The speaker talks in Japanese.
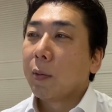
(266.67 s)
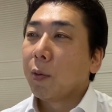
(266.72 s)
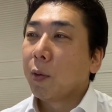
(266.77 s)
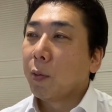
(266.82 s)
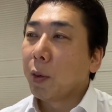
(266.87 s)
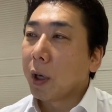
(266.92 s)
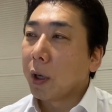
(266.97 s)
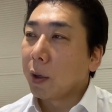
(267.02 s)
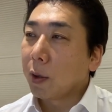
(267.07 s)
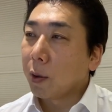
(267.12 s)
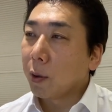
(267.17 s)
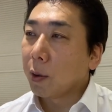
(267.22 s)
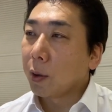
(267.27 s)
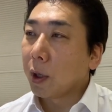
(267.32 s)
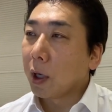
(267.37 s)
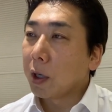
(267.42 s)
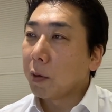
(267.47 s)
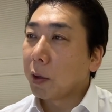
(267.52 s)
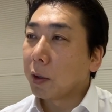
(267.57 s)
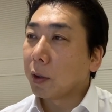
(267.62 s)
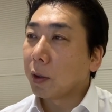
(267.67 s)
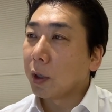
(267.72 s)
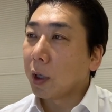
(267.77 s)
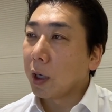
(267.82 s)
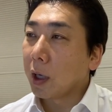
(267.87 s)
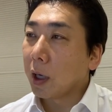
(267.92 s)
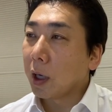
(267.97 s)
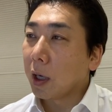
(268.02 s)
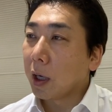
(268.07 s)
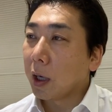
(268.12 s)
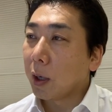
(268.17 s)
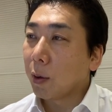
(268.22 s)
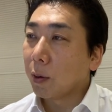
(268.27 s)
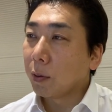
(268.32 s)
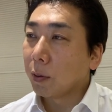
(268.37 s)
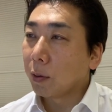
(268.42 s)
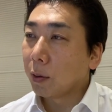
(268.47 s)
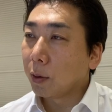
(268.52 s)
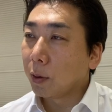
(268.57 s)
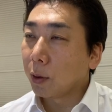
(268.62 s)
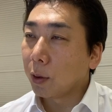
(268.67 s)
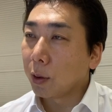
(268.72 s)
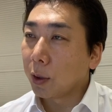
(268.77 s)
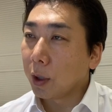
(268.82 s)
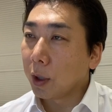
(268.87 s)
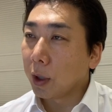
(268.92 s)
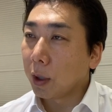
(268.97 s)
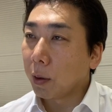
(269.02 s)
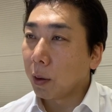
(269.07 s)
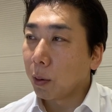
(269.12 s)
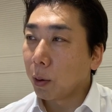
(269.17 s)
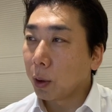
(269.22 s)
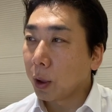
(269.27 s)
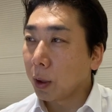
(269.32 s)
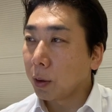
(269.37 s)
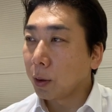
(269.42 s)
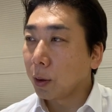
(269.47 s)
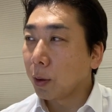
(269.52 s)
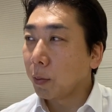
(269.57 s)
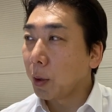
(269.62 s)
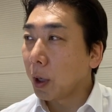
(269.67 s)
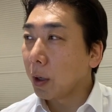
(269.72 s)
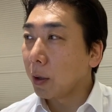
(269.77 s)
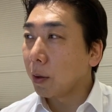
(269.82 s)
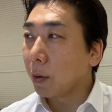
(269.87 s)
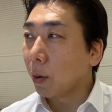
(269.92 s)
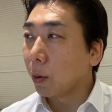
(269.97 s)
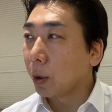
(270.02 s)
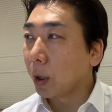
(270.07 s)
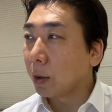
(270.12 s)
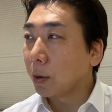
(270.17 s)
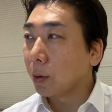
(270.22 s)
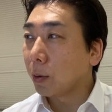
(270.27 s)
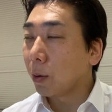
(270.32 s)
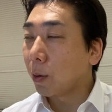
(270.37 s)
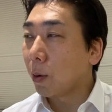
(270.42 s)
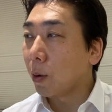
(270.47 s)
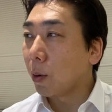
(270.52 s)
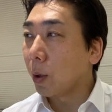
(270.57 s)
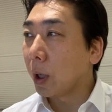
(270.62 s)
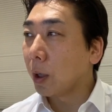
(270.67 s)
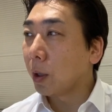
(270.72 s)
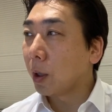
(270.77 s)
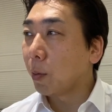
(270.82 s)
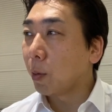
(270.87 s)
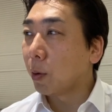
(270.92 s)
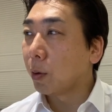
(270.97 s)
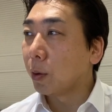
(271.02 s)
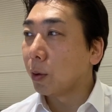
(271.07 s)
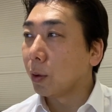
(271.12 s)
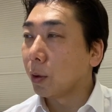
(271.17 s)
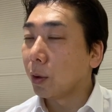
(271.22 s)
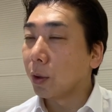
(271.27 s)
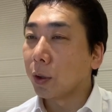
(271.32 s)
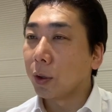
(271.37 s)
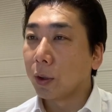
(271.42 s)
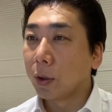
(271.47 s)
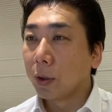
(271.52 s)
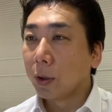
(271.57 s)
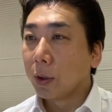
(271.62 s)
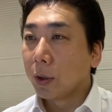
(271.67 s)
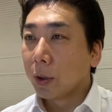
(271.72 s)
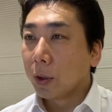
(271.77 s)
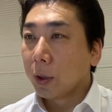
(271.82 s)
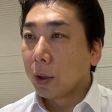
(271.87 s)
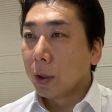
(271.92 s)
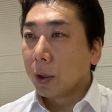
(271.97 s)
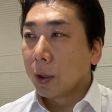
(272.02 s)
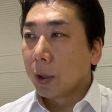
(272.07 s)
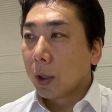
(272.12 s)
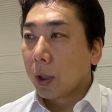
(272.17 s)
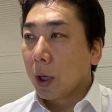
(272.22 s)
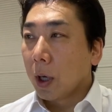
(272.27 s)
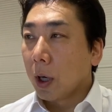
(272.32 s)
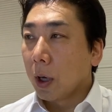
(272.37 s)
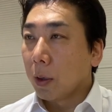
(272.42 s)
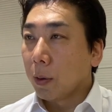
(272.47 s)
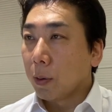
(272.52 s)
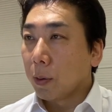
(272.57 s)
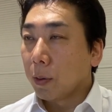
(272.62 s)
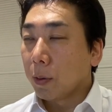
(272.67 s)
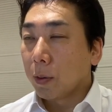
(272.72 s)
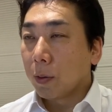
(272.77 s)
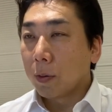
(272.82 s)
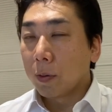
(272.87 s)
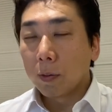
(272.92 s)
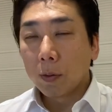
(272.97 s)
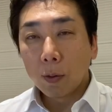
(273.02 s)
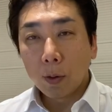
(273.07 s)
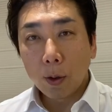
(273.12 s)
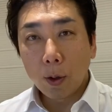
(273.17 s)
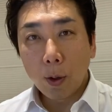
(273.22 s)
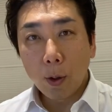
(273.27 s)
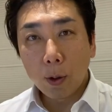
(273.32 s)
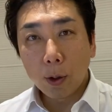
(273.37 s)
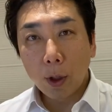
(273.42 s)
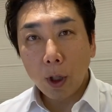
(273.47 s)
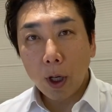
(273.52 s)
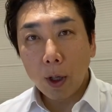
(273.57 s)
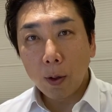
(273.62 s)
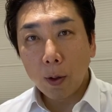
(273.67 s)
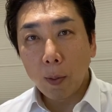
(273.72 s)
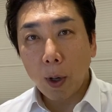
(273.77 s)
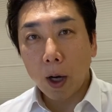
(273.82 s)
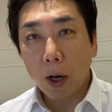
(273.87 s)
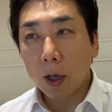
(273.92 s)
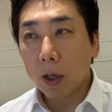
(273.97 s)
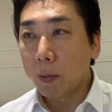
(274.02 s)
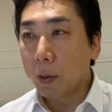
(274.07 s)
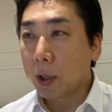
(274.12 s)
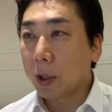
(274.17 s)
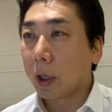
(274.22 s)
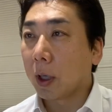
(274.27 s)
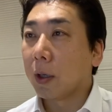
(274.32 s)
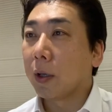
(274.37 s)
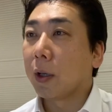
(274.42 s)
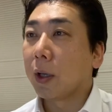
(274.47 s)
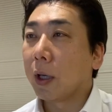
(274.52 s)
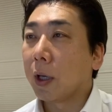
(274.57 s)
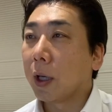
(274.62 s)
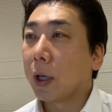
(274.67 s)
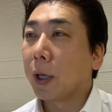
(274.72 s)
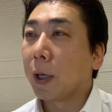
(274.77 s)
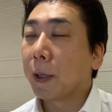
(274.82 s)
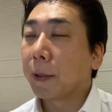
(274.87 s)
勉強になりますね本当に補鉄の勉補鉄の講演って僕あの本当強制のばっかり見てたんで